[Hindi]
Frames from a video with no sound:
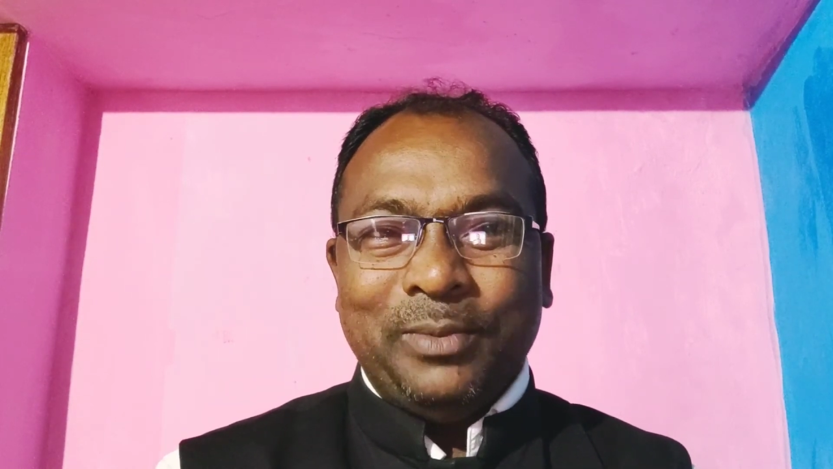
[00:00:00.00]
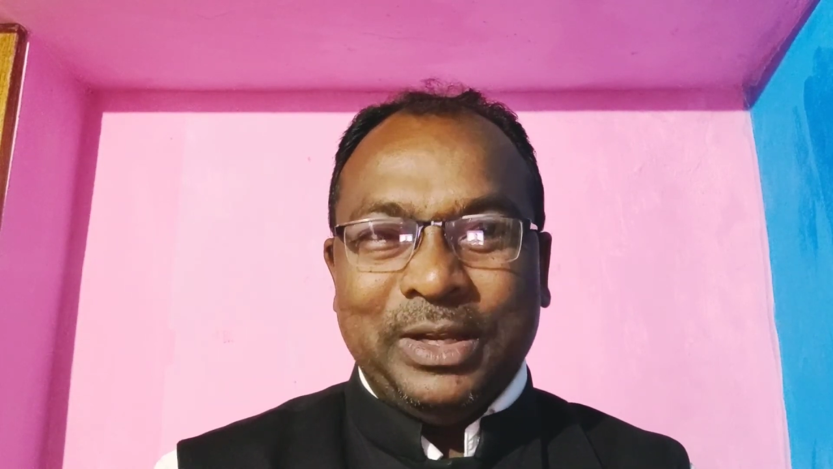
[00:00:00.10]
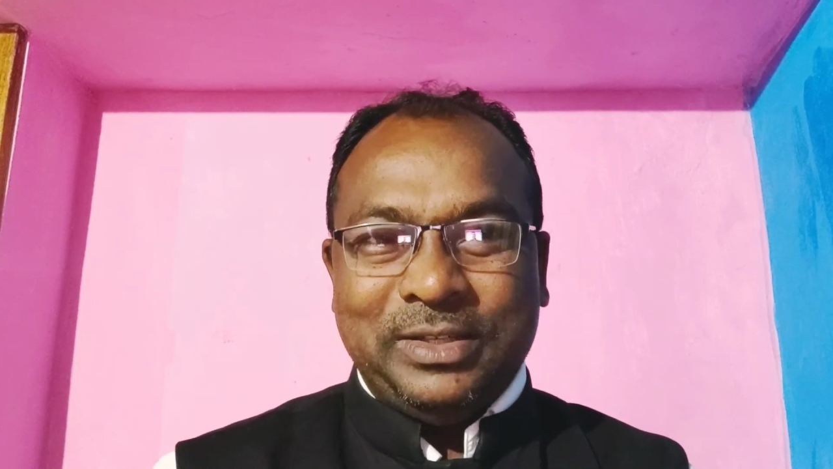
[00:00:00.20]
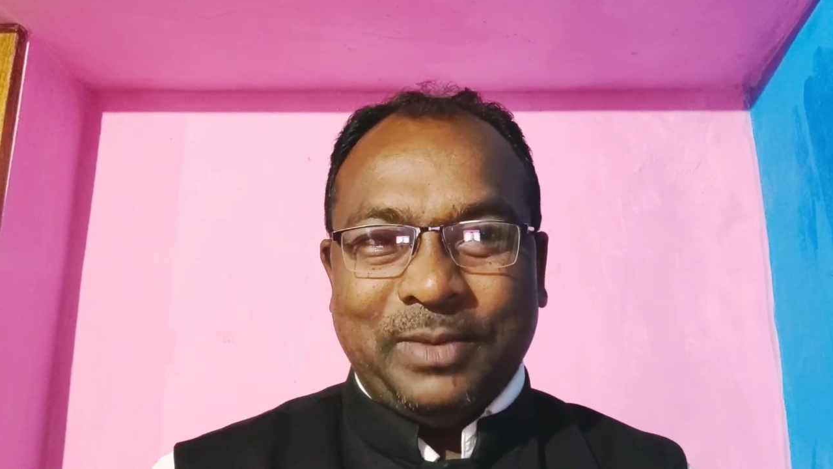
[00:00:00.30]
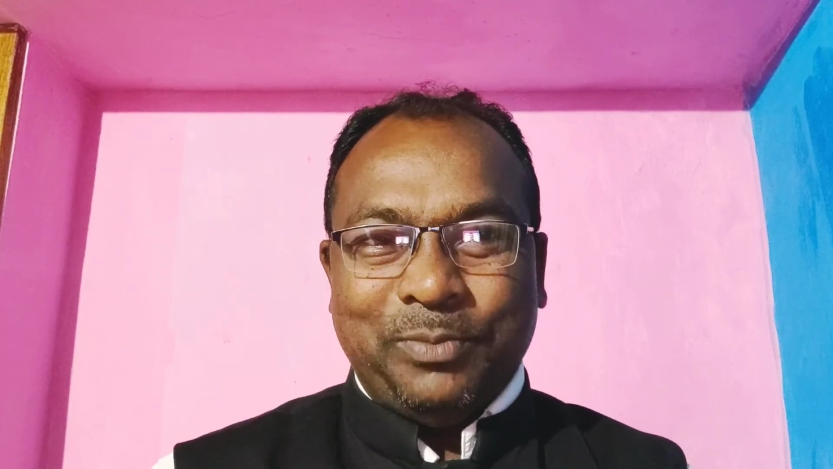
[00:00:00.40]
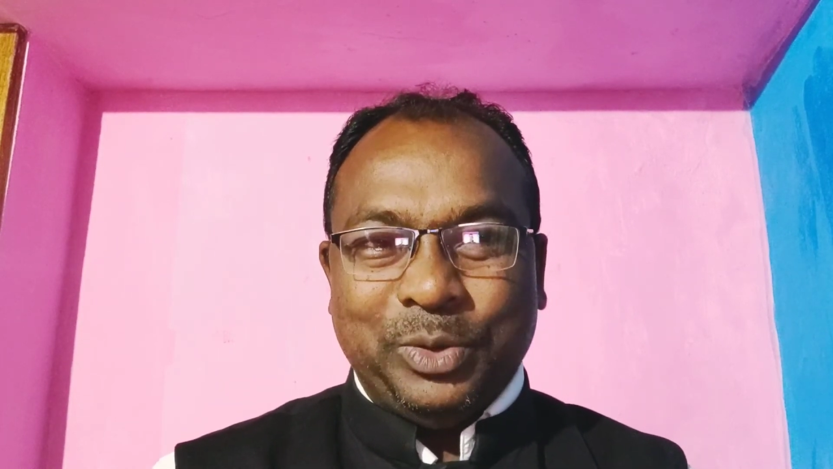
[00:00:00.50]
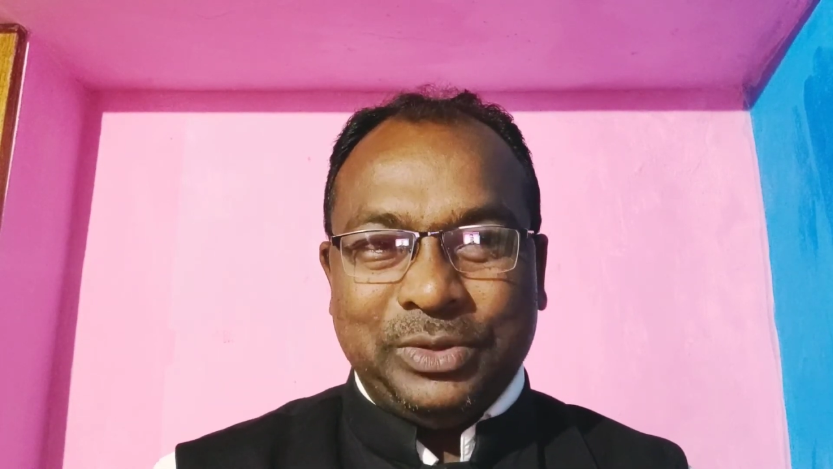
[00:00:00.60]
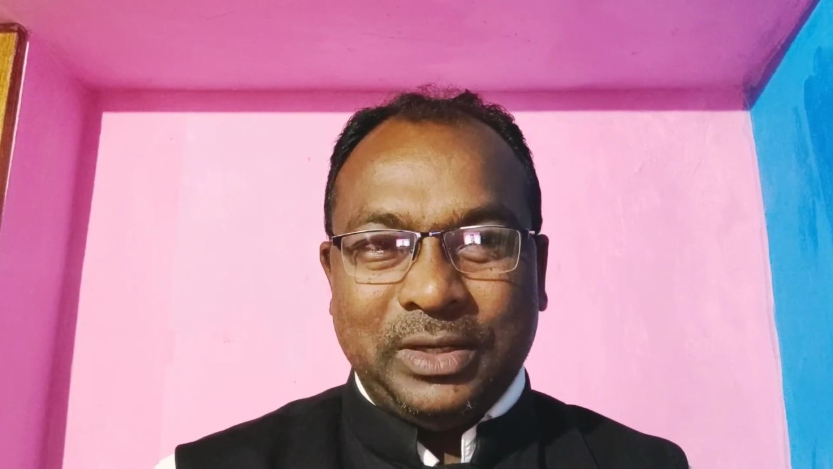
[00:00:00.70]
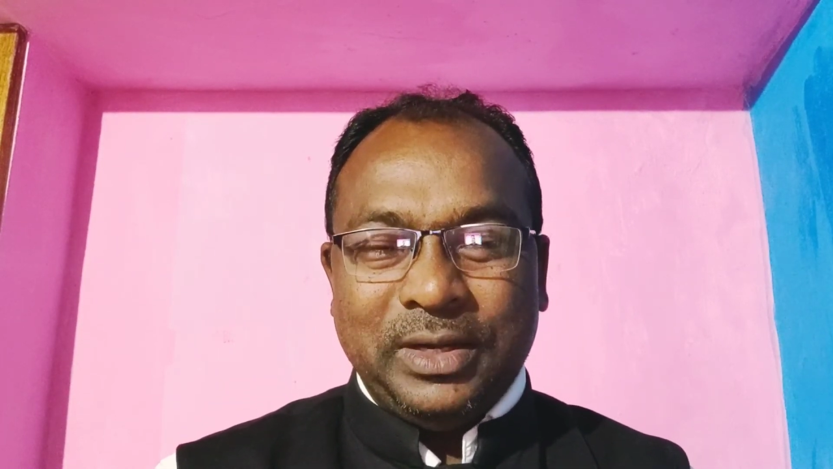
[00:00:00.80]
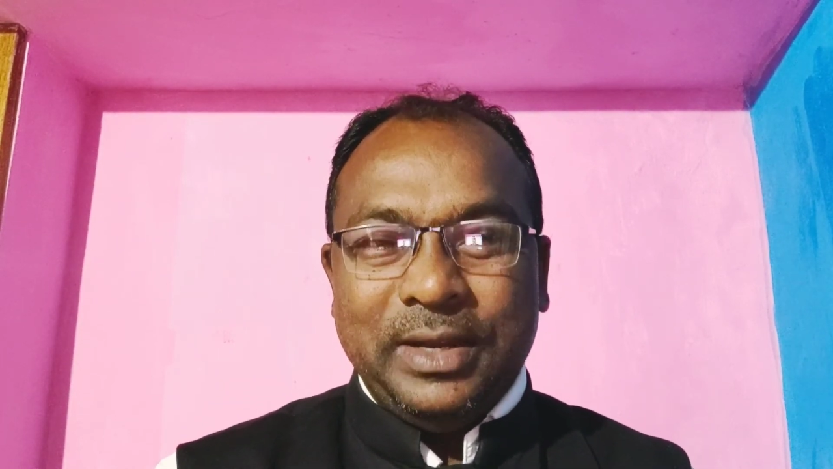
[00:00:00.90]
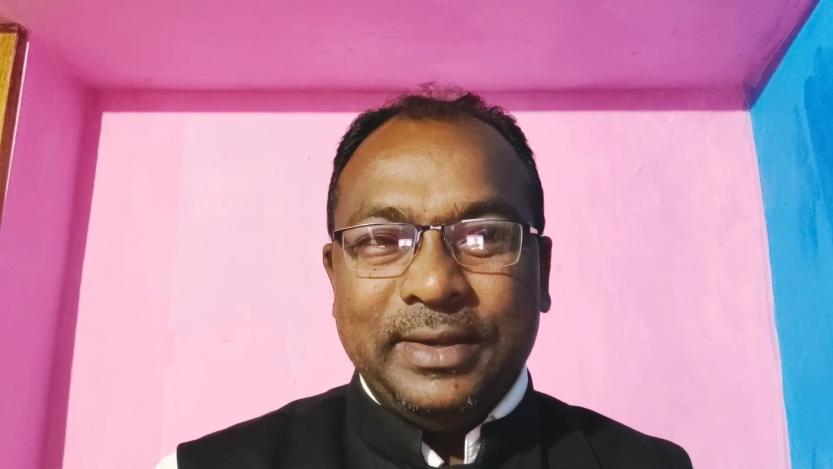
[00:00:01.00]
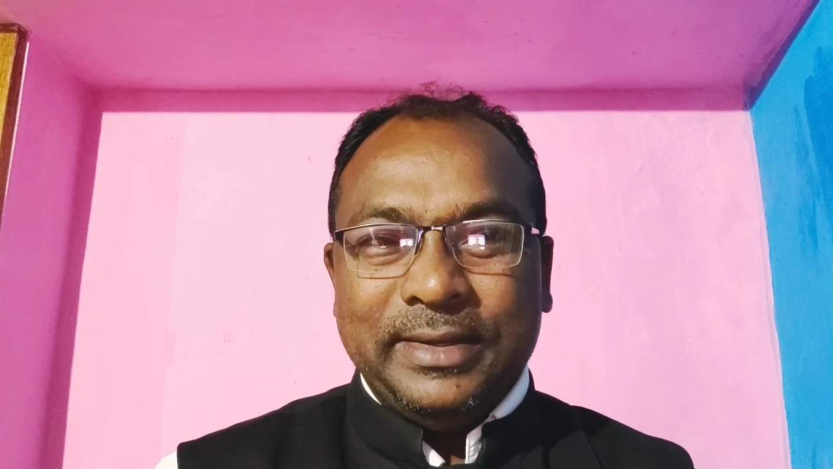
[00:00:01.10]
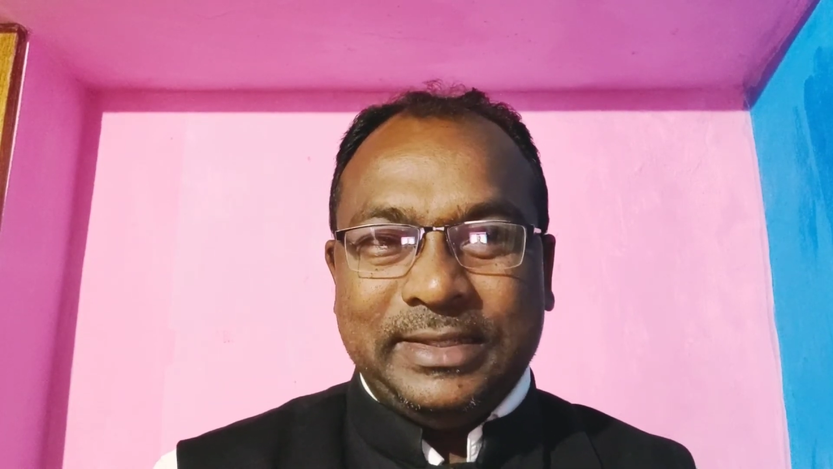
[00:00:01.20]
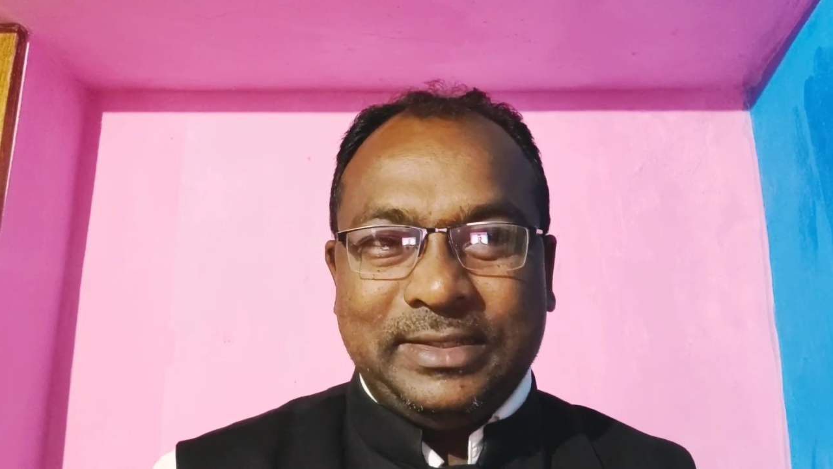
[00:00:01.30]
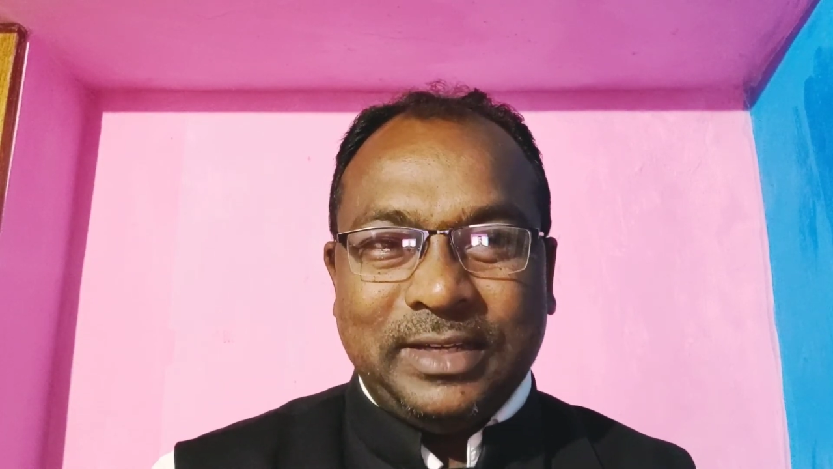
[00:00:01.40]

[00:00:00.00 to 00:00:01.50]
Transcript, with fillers: भाई सब भोजन इस